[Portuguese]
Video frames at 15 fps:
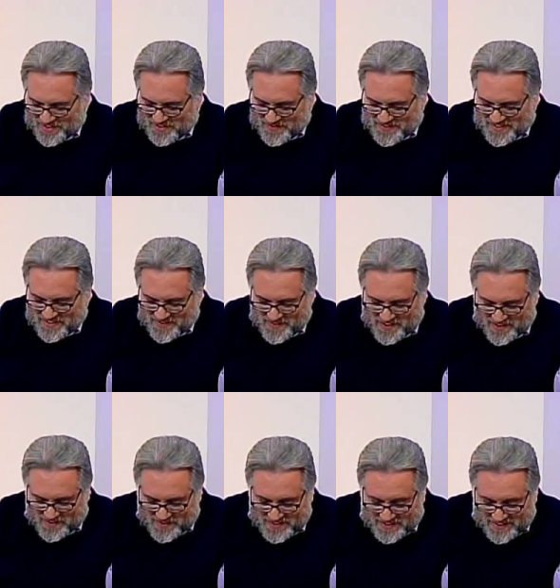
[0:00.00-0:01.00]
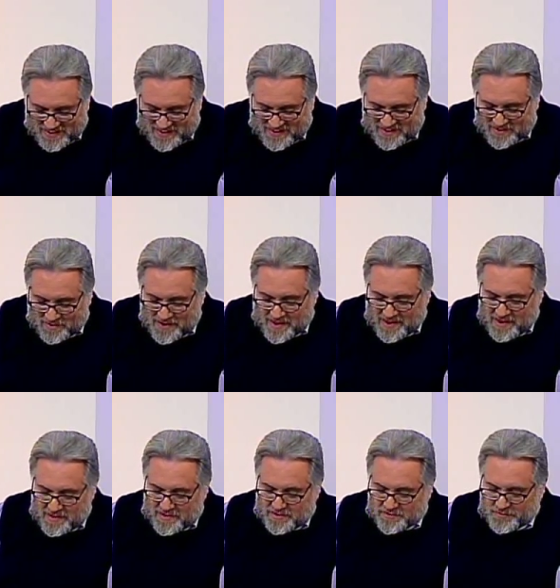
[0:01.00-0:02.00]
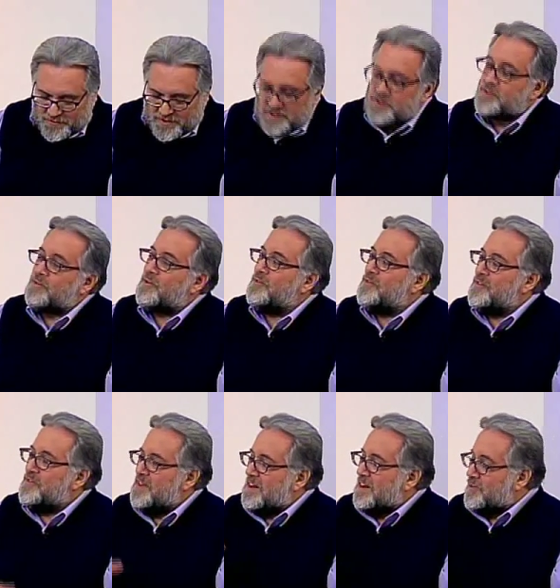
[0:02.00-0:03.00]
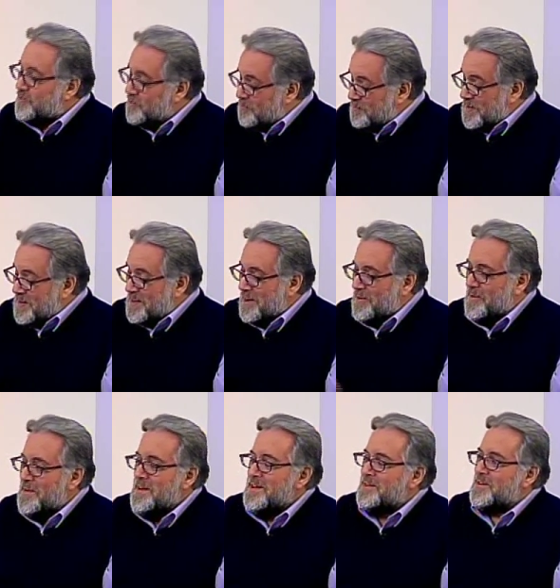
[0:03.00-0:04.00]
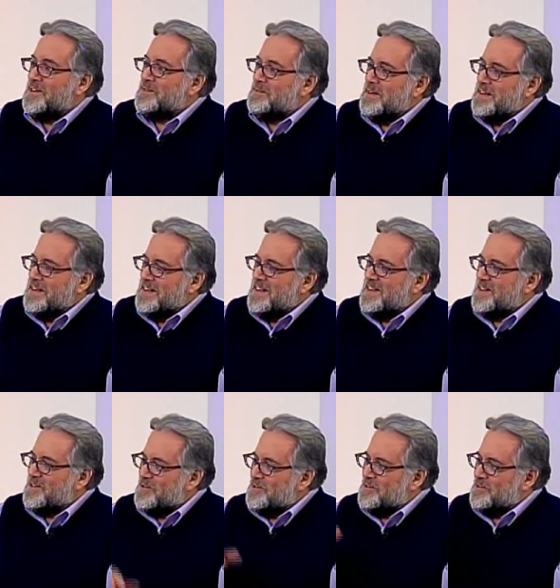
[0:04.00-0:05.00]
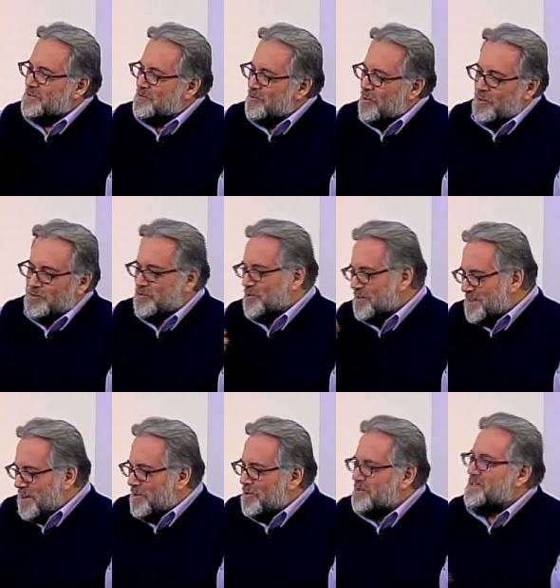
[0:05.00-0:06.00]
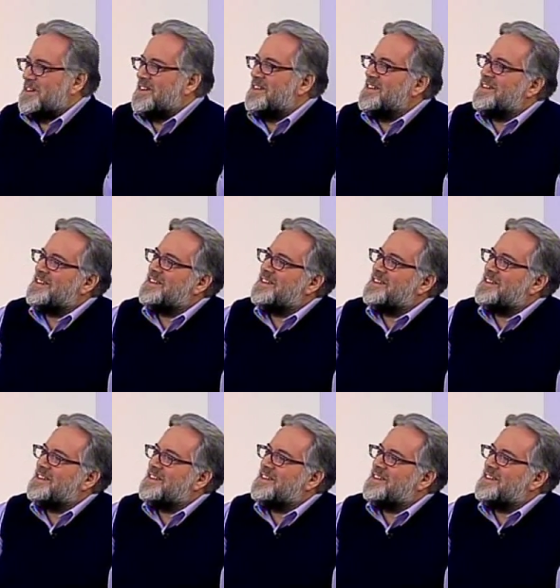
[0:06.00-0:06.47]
Otto me diz uma coisa, e é, é difícil conviver, na sua opinião, com as manias do outro ou da outra?